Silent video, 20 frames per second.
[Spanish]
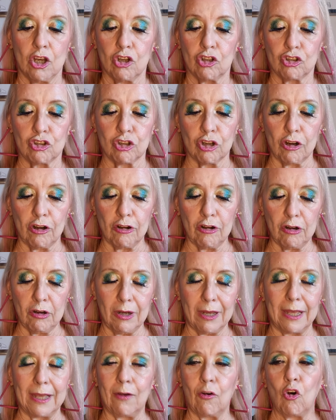
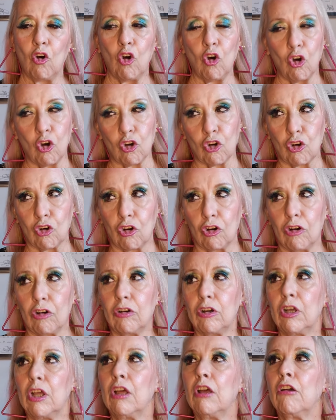Yo, ojo,
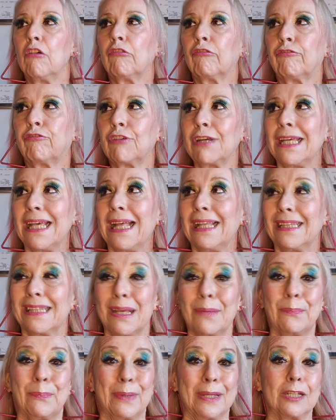fui al
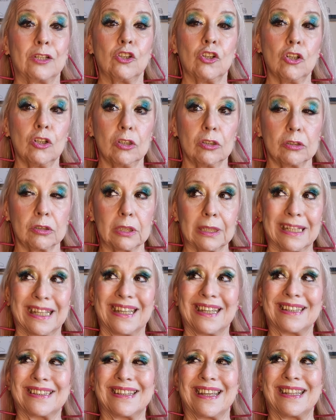de Perón,
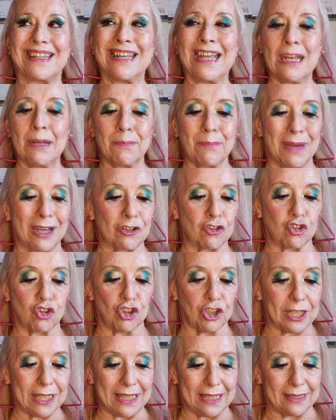que sería el
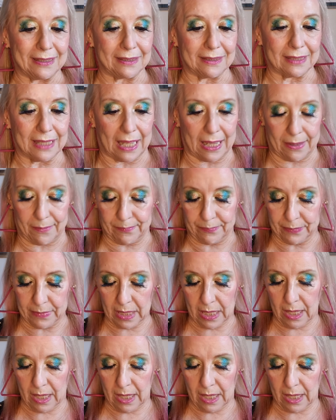mayorista